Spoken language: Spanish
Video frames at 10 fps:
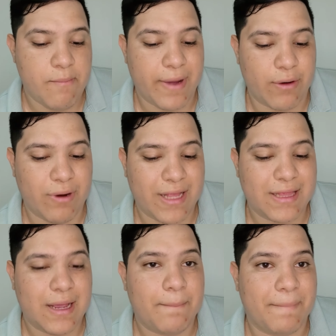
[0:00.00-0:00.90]

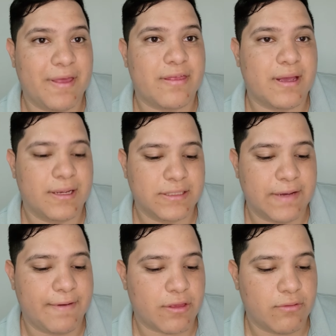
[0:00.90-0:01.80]
Marulanda, Mesa,
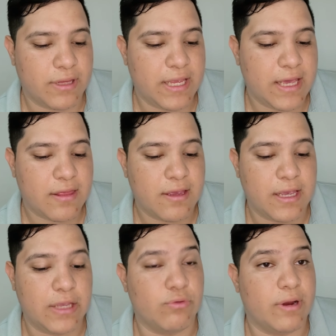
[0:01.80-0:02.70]
Jefferson Díaz
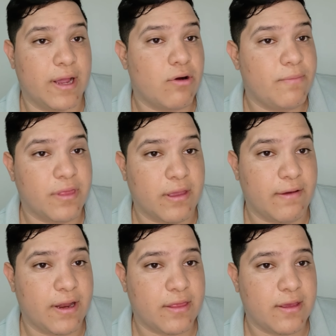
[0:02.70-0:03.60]
y Julián Gómez, que
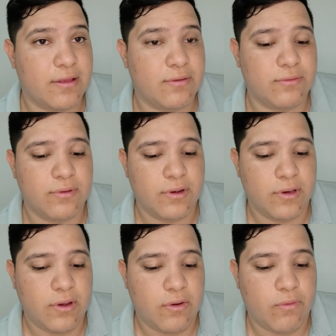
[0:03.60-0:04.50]
viene haciendo
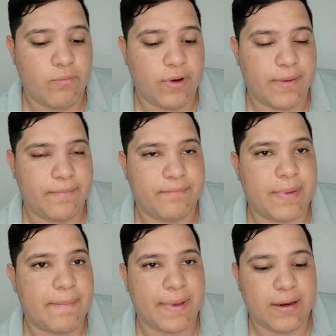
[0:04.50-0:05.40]
un buen
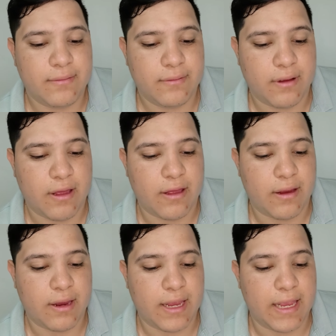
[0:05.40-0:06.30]
papel,
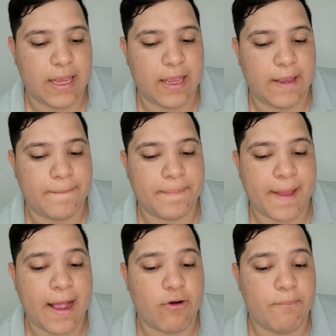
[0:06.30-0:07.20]
eh,
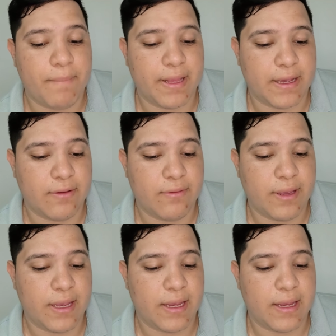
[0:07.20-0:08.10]
acompañado
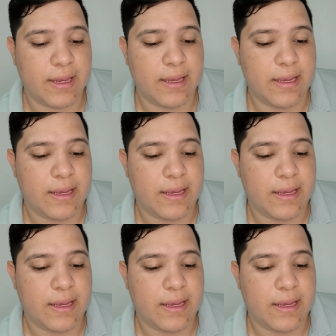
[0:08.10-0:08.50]
de,